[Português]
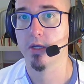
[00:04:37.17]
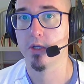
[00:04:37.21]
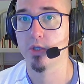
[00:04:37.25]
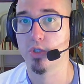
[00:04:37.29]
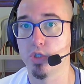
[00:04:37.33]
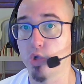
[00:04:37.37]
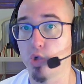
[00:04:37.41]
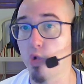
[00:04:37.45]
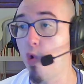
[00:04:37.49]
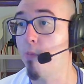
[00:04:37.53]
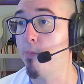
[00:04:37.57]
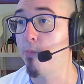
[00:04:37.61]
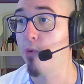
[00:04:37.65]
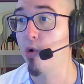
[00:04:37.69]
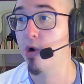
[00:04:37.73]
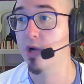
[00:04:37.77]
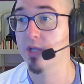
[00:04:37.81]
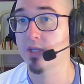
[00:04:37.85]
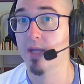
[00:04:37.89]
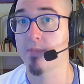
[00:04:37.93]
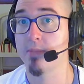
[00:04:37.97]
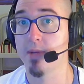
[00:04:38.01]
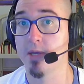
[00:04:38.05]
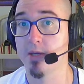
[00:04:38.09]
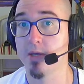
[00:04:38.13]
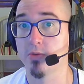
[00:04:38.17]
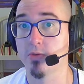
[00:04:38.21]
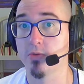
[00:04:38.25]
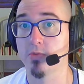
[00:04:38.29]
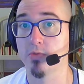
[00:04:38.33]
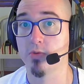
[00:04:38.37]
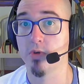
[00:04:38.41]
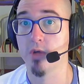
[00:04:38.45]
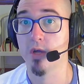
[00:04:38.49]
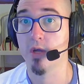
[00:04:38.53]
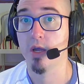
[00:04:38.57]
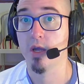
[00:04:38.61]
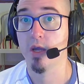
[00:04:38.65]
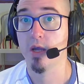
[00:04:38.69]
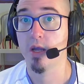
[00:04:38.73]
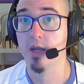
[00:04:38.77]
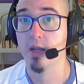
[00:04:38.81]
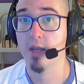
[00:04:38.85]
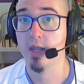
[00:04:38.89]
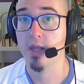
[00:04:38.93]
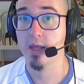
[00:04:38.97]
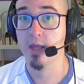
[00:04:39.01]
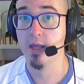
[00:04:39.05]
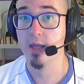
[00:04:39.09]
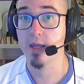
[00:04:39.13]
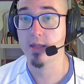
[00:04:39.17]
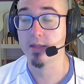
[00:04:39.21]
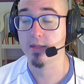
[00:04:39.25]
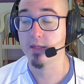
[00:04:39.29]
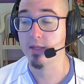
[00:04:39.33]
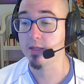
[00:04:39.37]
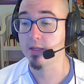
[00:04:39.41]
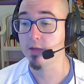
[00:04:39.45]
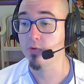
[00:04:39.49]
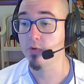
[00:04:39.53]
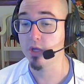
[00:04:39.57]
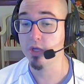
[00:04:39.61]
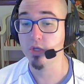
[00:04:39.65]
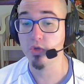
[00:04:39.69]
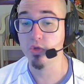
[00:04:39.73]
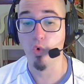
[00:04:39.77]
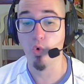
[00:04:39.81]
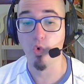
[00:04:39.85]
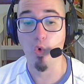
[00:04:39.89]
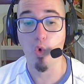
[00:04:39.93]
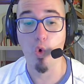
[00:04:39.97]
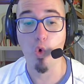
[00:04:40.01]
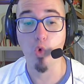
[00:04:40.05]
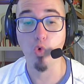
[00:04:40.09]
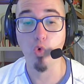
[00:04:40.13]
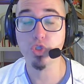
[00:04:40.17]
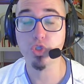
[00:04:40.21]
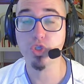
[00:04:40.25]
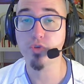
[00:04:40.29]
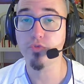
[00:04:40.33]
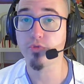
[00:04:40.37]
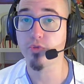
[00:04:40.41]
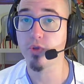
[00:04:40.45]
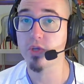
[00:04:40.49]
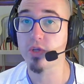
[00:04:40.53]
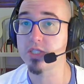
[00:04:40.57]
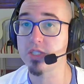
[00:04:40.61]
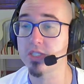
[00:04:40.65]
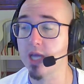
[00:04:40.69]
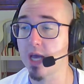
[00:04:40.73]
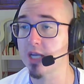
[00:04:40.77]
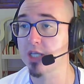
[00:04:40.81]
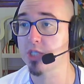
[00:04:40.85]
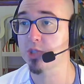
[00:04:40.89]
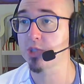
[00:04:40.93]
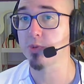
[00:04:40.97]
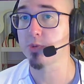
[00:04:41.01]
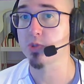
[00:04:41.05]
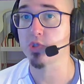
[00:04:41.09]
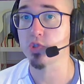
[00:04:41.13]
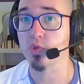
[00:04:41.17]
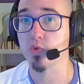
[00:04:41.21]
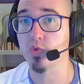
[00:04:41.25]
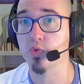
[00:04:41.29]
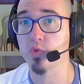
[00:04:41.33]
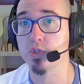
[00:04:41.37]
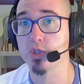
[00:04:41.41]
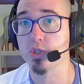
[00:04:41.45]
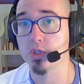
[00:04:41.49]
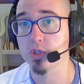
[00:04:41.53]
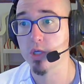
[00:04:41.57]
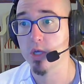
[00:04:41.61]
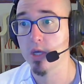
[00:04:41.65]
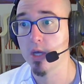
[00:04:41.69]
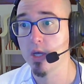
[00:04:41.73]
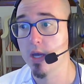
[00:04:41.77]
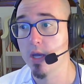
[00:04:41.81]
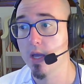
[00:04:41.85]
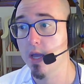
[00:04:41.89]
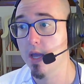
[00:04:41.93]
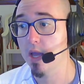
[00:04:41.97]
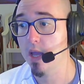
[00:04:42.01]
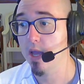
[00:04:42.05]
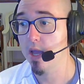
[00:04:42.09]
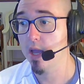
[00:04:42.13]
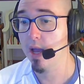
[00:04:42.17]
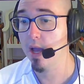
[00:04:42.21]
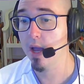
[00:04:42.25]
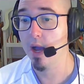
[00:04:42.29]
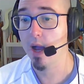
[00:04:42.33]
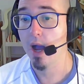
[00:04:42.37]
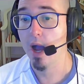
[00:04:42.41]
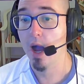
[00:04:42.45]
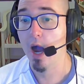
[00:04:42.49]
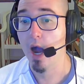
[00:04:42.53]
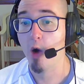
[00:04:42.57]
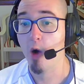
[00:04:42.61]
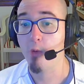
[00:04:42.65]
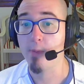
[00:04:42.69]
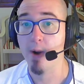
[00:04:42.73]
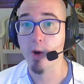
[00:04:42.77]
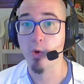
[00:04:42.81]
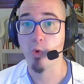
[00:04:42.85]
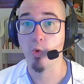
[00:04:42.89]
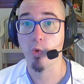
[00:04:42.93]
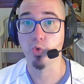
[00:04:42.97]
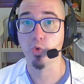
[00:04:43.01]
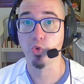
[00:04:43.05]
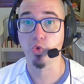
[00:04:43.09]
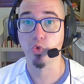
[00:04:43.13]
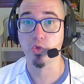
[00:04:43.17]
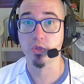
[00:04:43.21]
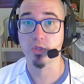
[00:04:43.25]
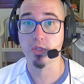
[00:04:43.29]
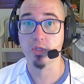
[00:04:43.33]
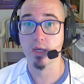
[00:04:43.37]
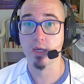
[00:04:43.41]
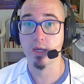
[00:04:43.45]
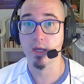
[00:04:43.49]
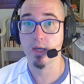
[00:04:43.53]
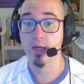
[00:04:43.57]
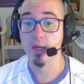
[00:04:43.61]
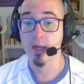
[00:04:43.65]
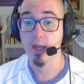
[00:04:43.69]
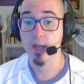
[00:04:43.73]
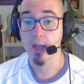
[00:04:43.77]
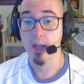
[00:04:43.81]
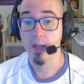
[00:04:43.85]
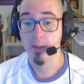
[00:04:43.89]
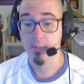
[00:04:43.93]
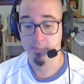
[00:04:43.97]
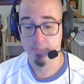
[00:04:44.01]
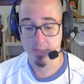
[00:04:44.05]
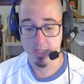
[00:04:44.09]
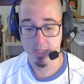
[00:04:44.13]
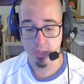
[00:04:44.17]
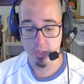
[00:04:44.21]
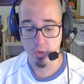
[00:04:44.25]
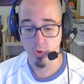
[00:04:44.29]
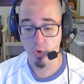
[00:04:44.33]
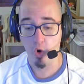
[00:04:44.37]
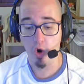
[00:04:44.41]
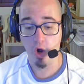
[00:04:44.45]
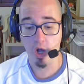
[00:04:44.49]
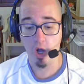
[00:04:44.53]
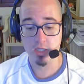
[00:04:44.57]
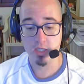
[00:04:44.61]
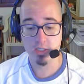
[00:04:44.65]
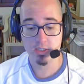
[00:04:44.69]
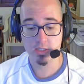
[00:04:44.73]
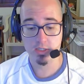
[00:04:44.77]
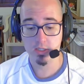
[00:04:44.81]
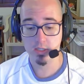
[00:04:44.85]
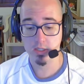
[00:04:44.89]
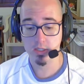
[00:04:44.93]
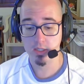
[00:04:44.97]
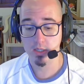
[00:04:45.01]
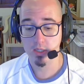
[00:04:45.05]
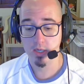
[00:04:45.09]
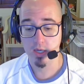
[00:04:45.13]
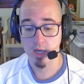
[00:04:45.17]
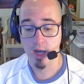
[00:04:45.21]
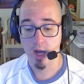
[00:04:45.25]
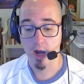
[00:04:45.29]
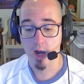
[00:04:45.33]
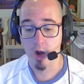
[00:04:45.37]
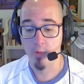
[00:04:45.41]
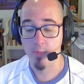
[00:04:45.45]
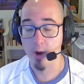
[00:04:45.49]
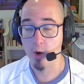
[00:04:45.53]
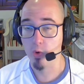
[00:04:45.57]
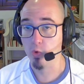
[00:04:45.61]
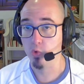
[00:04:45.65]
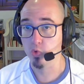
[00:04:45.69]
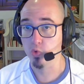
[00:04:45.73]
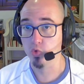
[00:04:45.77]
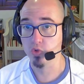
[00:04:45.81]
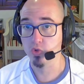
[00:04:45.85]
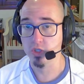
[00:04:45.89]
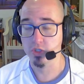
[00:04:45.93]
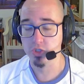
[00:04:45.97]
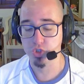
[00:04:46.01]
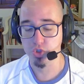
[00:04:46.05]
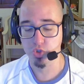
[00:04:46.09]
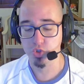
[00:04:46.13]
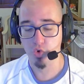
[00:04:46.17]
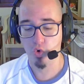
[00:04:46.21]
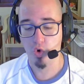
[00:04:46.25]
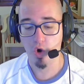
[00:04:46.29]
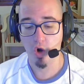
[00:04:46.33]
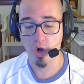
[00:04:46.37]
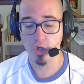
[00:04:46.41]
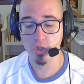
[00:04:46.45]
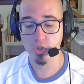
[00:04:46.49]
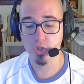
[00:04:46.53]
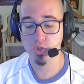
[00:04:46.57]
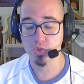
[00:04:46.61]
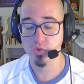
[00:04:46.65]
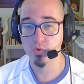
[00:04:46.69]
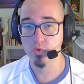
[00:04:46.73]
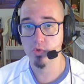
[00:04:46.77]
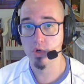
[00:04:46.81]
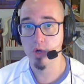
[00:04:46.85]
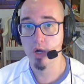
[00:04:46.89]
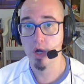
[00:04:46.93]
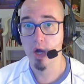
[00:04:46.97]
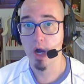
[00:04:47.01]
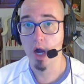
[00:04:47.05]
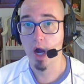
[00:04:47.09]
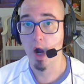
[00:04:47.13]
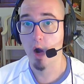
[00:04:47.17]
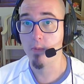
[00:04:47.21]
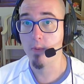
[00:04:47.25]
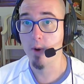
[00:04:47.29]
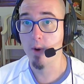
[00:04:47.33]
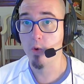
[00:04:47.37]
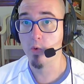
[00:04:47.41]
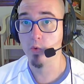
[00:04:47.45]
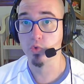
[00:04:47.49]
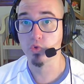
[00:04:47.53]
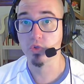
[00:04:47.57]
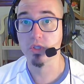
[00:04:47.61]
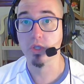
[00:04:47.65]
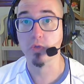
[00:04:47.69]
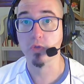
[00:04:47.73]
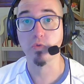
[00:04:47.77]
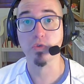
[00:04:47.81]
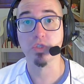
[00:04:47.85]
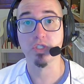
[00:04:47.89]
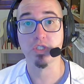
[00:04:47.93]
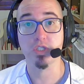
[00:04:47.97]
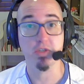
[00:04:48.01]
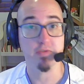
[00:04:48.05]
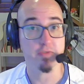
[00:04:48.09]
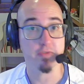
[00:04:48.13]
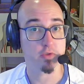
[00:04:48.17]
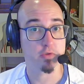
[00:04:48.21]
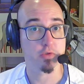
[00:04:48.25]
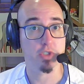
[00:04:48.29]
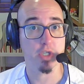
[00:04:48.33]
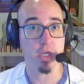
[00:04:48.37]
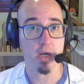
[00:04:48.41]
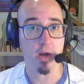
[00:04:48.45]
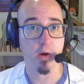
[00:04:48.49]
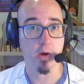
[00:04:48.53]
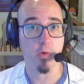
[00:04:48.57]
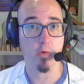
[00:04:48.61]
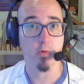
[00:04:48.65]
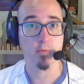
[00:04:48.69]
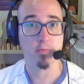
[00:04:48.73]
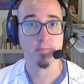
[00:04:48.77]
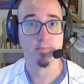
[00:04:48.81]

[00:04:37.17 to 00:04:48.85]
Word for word: De comportamento, né? entendeu? E, ou de influenciar as pessoas é, a uma conduta perigosa, a uma conduta de ódio, a uma conduta nociva no geral.